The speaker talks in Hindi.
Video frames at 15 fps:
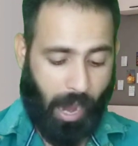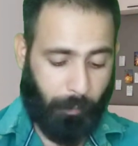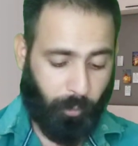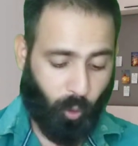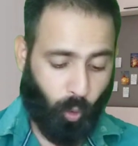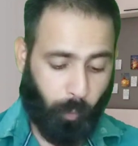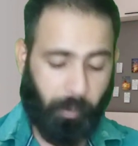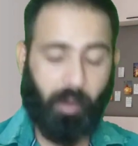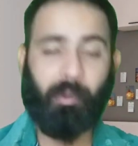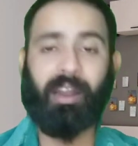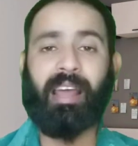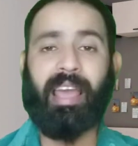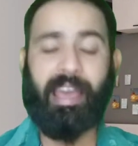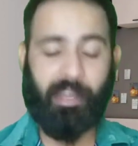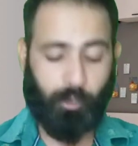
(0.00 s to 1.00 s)
आप ऊपर
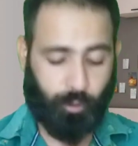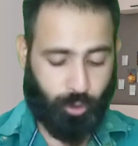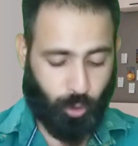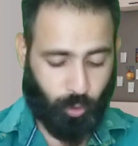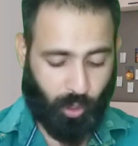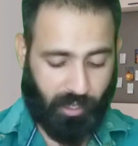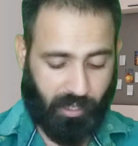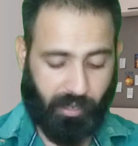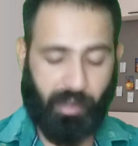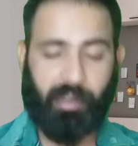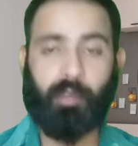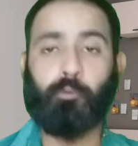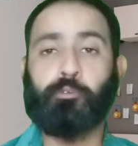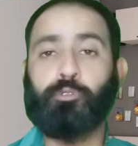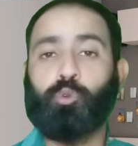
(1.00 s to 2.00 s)
वाला एरो जो दिख रहा है
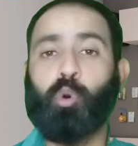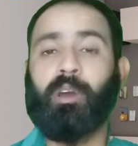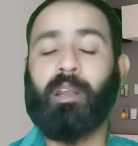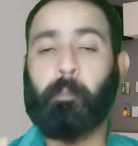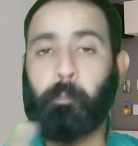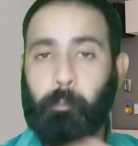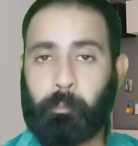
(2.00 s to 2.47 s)
ना उसको अगर